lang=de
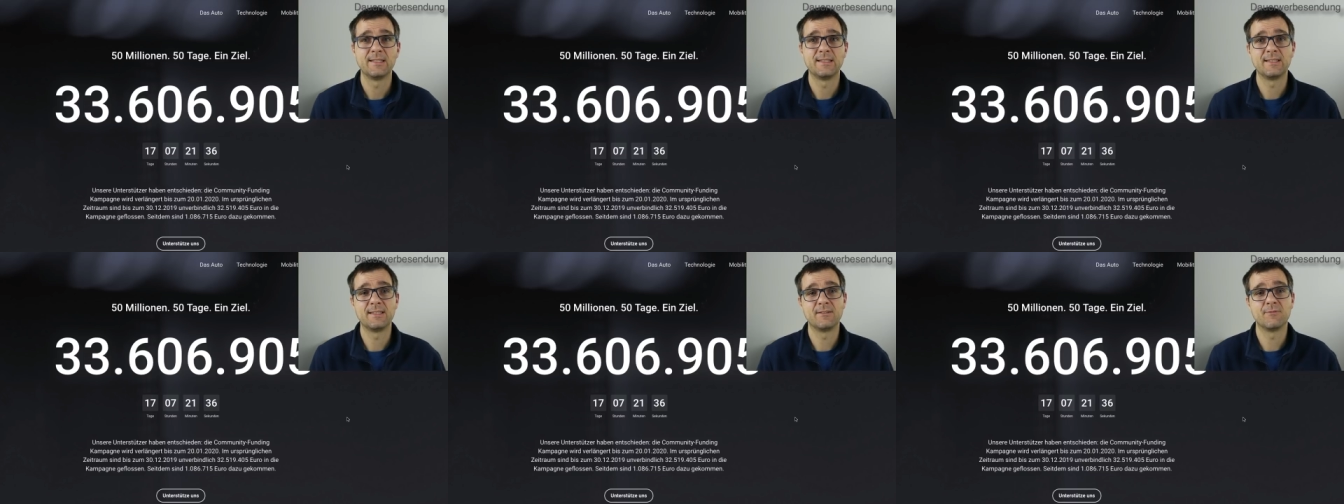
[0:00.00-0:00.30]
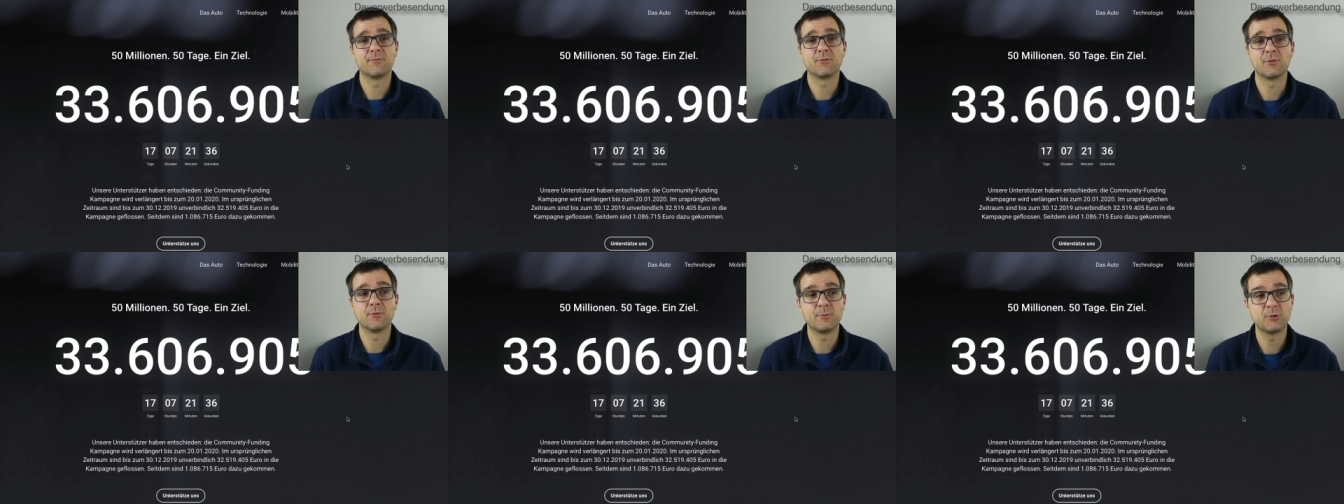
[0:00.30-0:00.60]

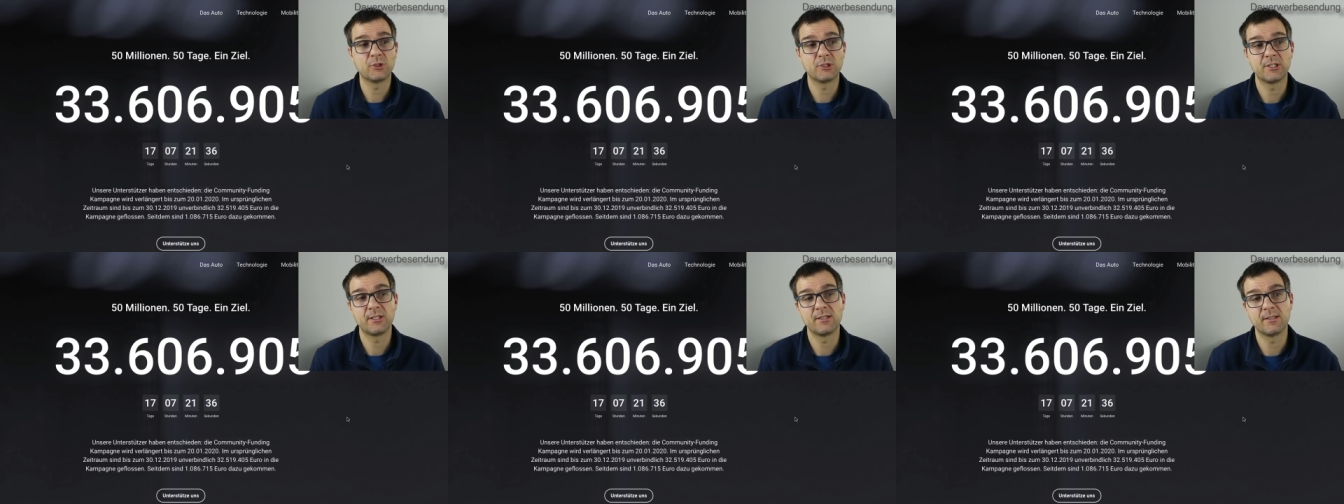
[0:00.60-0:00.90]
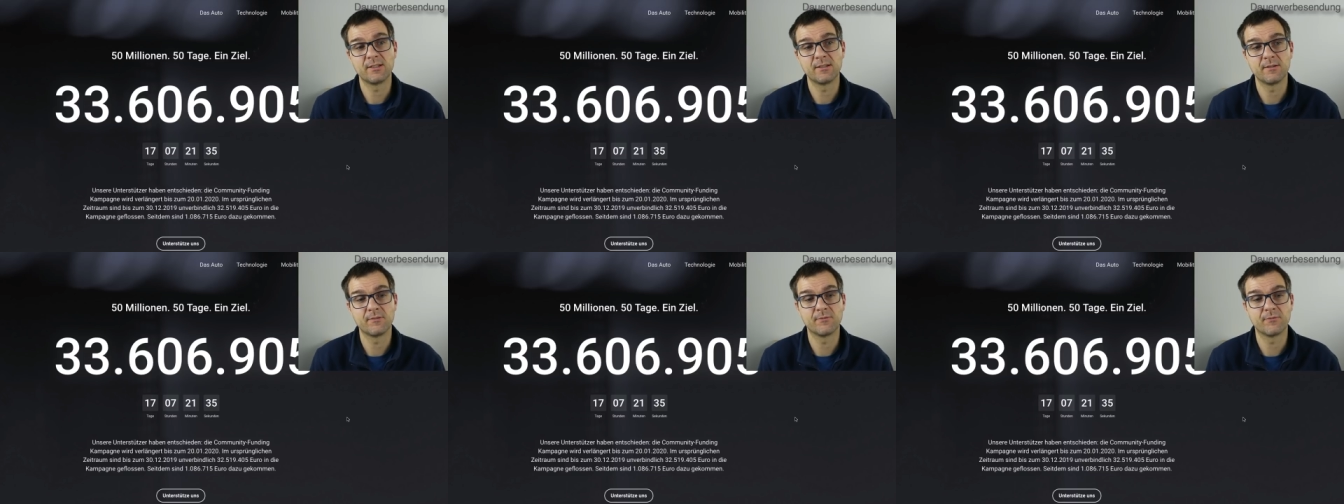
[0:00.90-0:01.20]
den
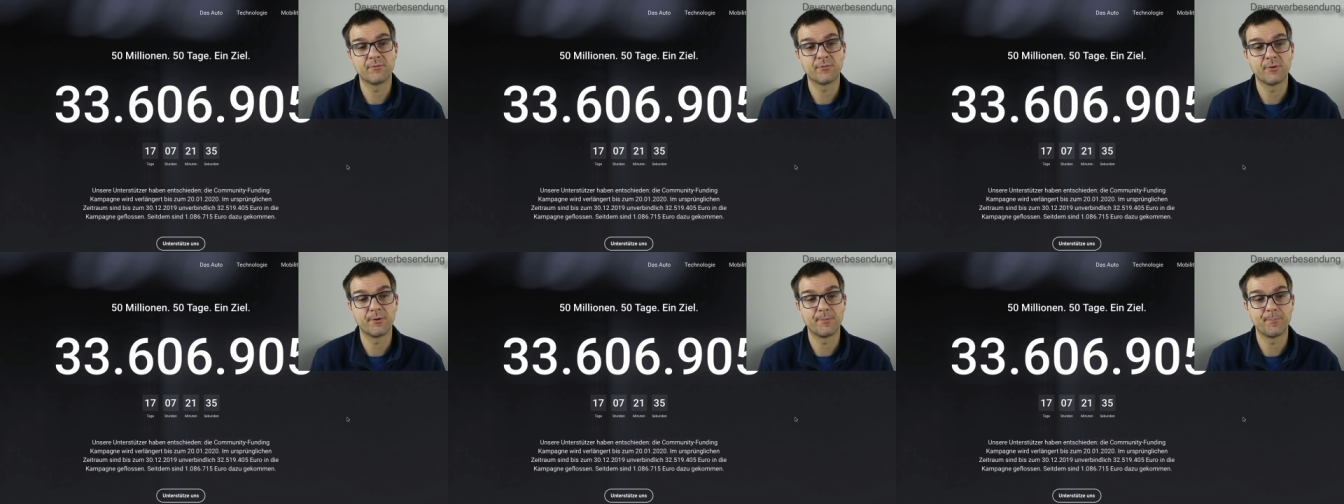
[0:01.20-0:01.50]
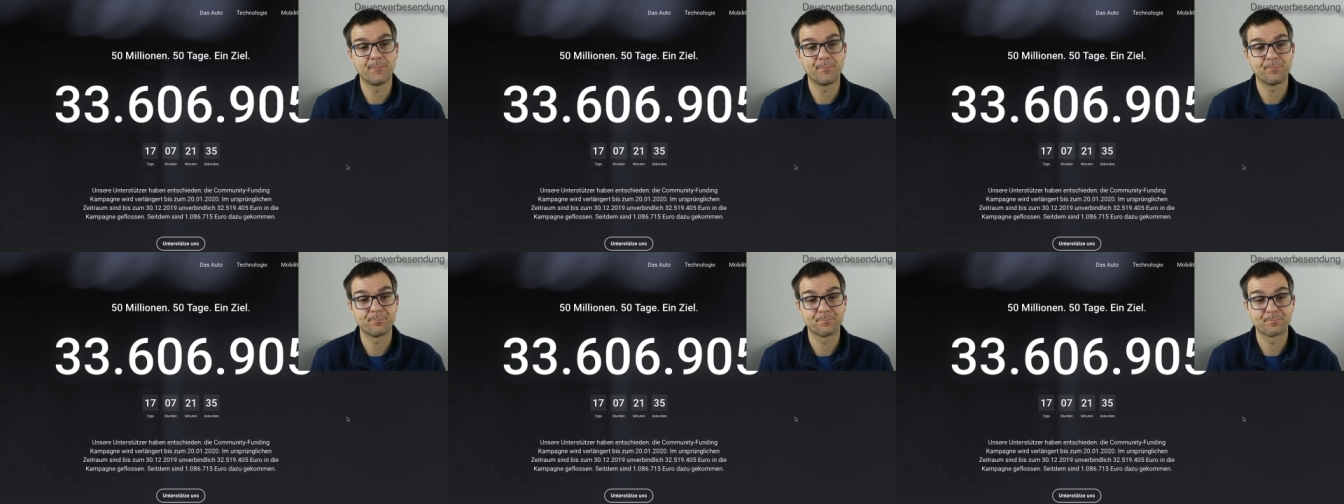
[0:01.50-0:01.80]
Vorbestellern
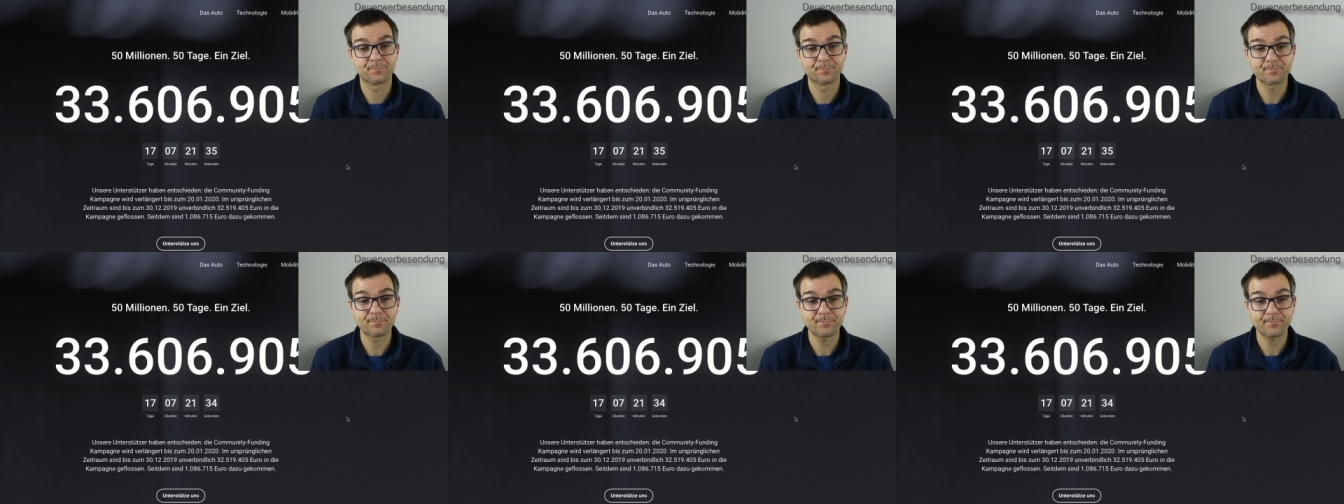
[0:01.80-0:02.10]
vom